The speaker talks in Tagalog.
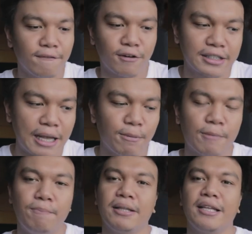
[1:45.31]
For
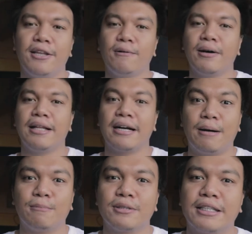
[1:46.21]
example, pag tinanong ka lang
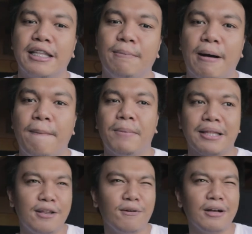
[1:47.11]
kamusta, di ba?
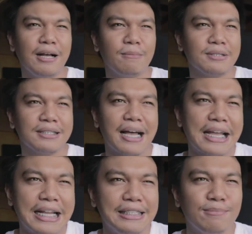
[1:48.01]
Pag tinanong ka lang kamusta,
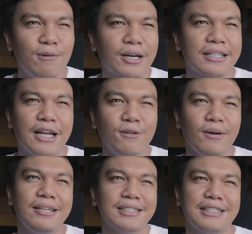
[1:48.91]
isip mo agad, ano
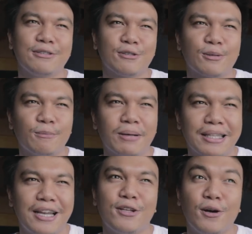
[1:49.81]
kaya yung sasagot ko pag
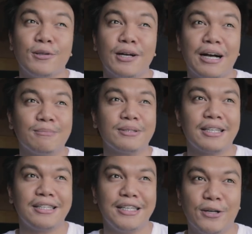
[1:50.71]
tinanong ako ng
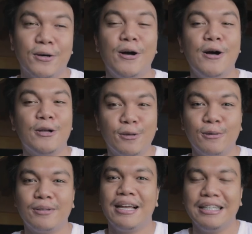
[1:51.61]
kamusta dito?
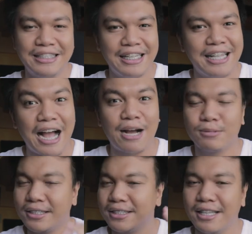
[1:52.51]
Dude, chill lang.
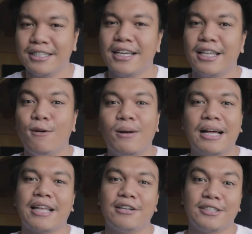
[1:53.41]
Just listen.
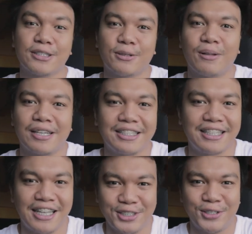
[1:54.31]
Wala tayo sa school
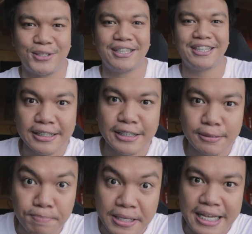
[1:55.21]
recitation.
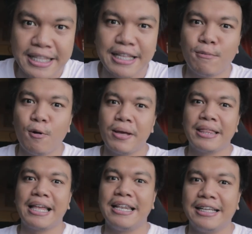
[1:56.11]
Just be in the
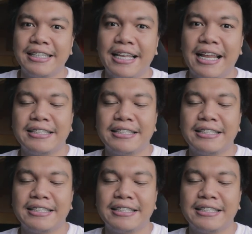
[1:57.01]
moment and listen.